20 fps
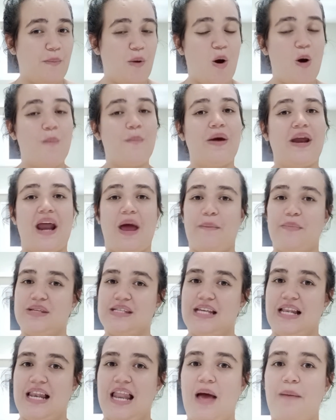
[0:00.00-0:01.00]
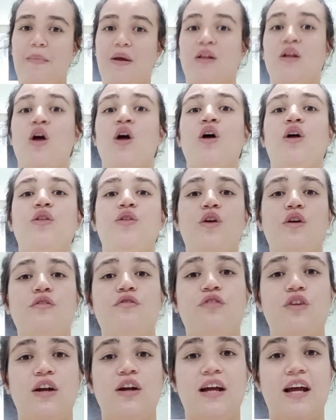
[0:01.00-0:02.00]
po. Maraming salamat. Don't
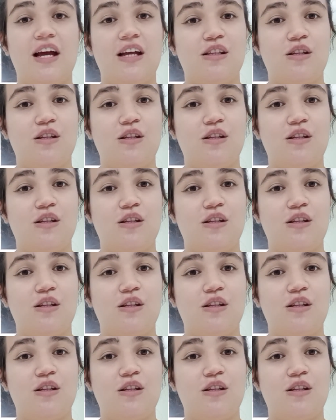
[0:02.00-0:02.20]
forget